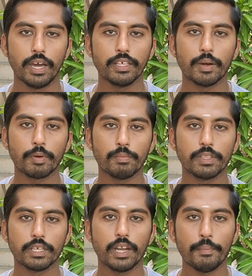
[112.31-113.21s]
அதுக்கப்புறம்
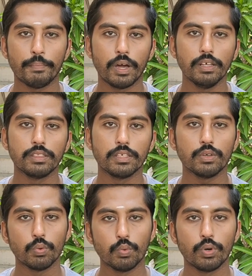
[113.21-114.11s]
பார்த்தீங்கன்னா பழுத்து
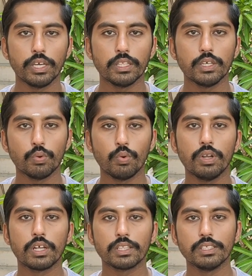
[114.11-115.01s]
உடைந்து
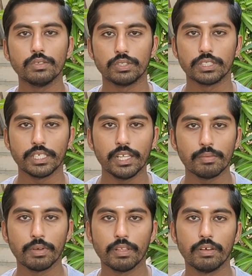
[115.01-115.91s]
உள்ளேருந்து ஒரு சீல்
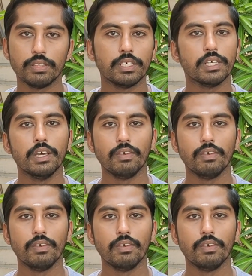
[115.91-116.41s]
வந்து